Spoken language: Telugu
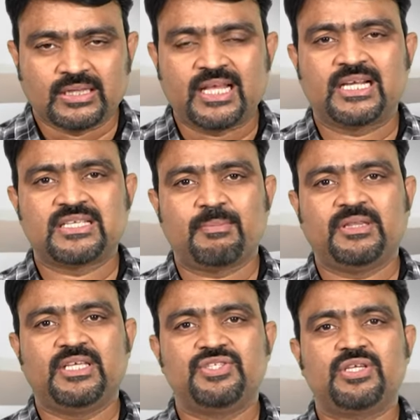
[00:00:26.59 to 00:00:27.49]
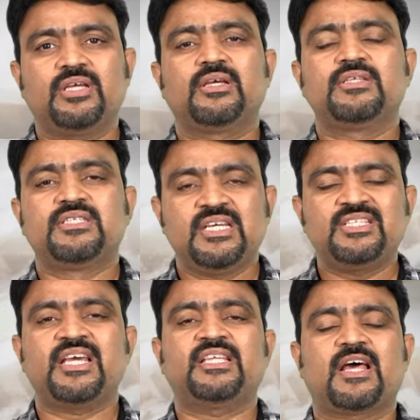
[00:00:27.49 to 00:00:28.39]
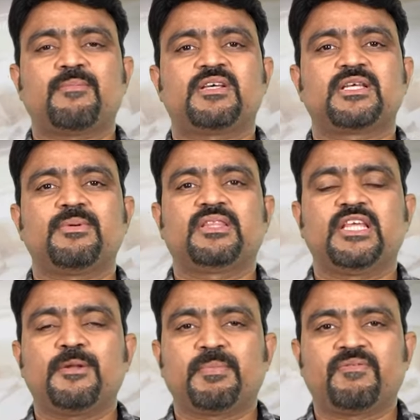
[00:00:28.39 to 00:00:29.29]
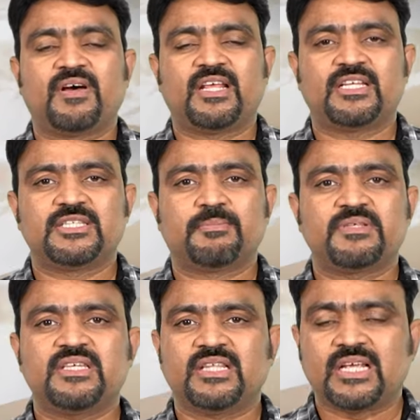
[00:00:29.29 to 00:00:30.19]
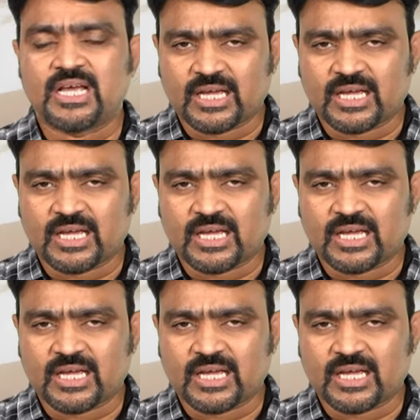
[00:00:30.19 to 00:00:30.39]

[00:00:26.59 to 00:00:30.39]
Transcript: దీనికి సంబంధించి సీజేఐ ధర్మాసనమే తీర్పు ఇవ్వాలి అని చెప్పేసి ఇది